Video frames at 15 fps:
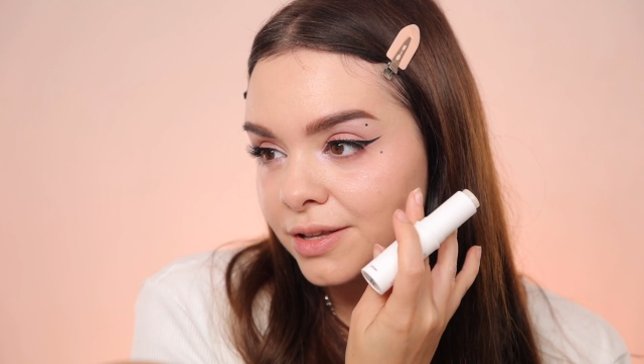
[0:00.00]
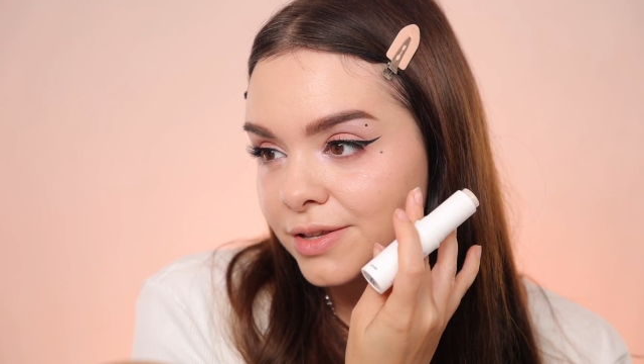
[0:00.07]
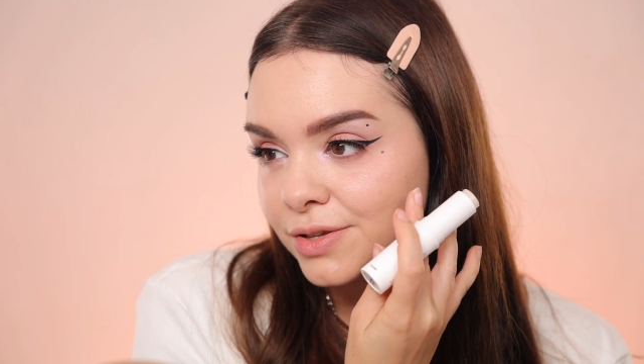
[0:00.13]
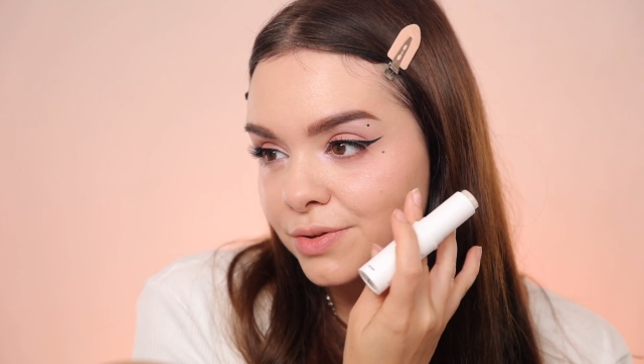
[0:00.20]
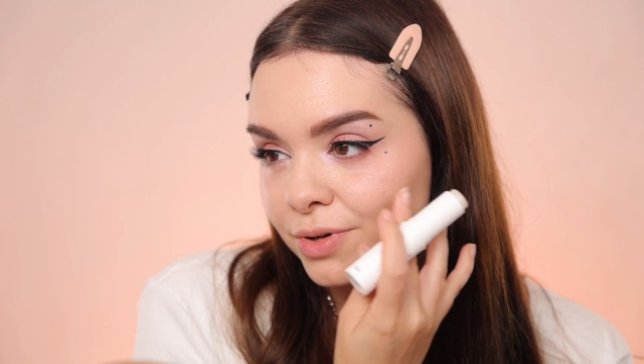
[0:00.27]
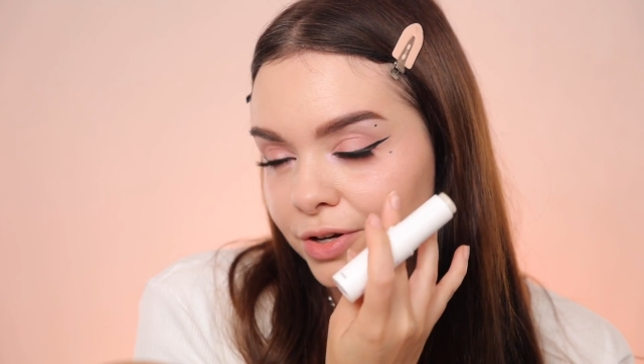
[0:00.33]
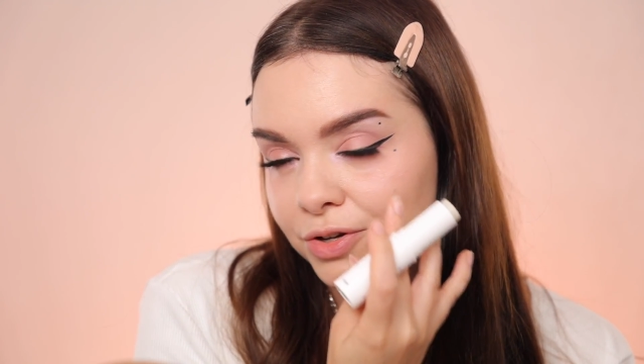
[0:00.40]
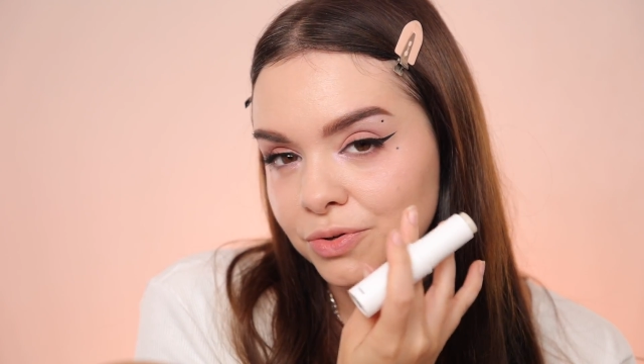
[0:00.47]

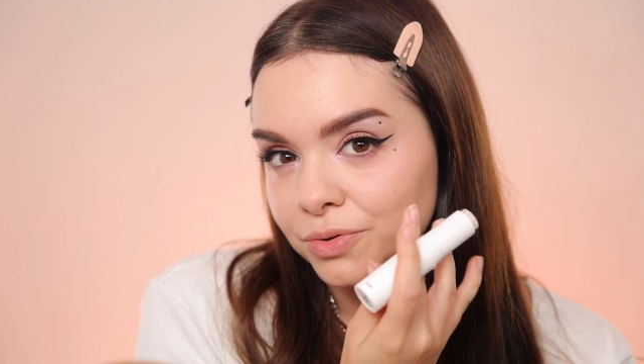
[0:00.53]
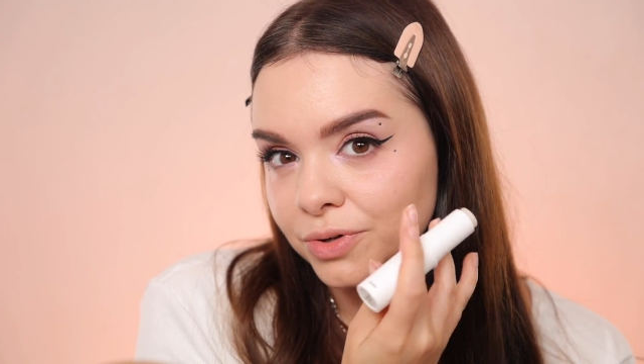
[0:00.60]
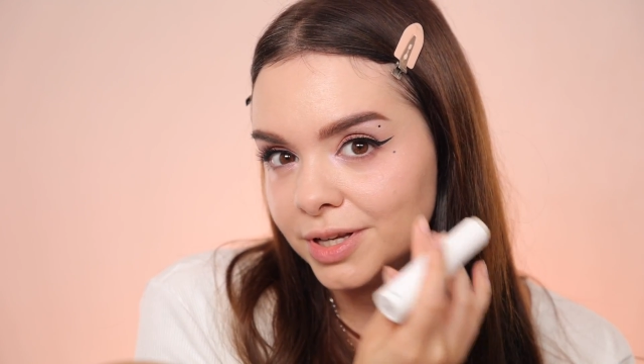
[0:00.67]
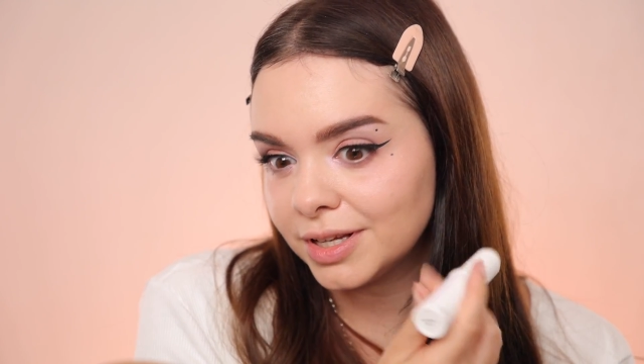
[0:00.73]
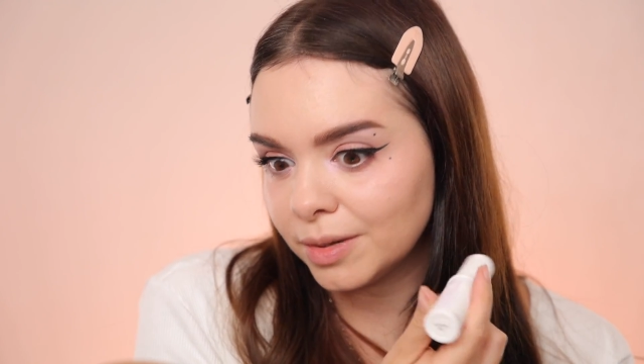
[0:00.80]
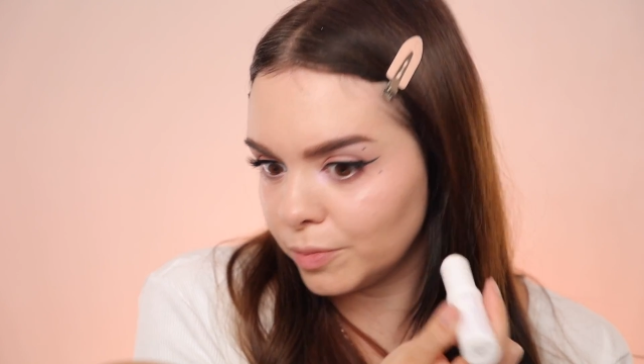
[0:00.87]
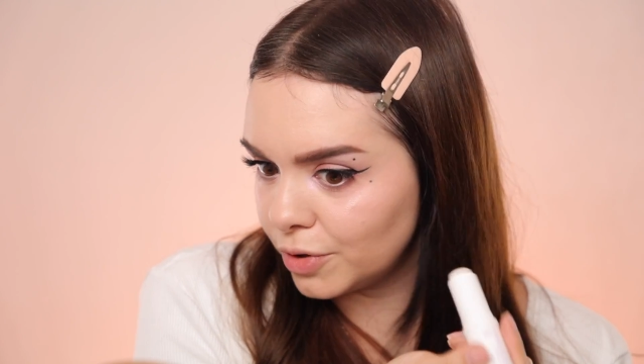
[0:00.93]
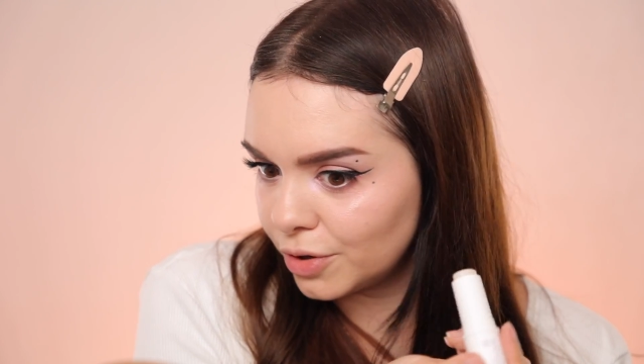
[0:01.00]
so
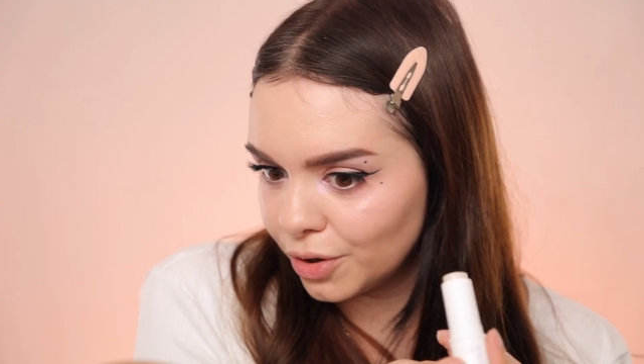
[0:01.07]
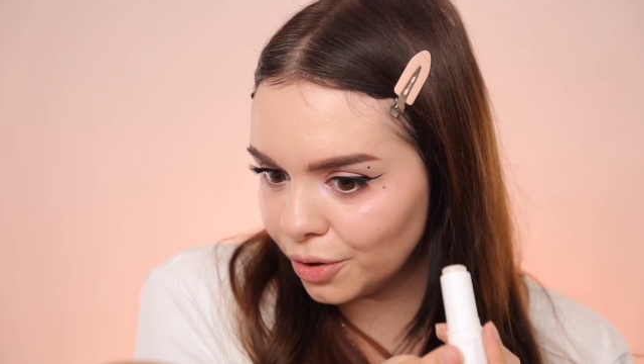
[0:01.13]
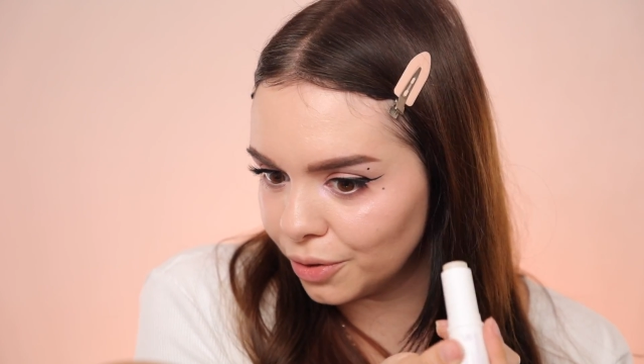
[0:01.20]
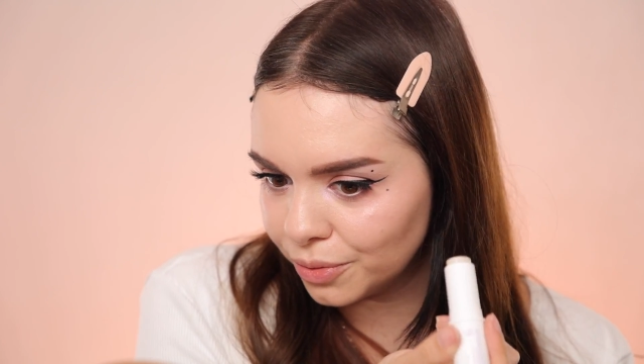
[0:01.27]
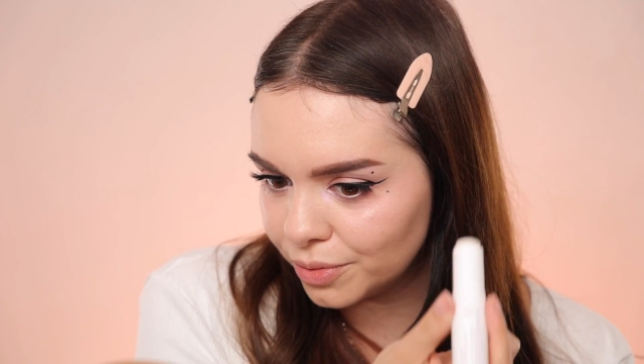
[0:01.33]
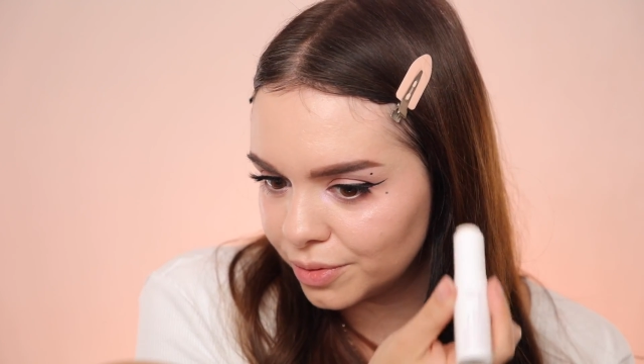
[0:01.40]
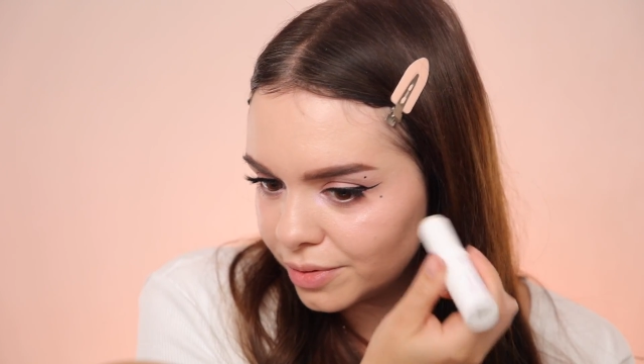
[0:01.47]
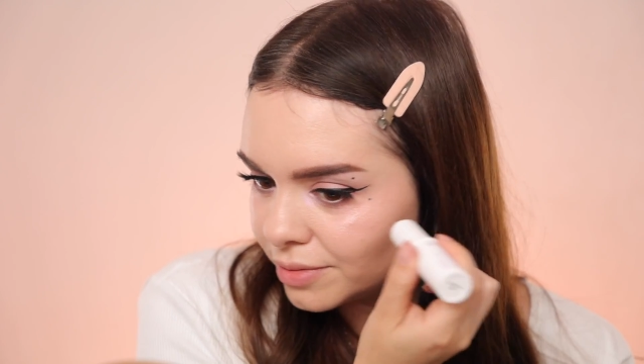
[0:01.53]
natürlich am Glowen.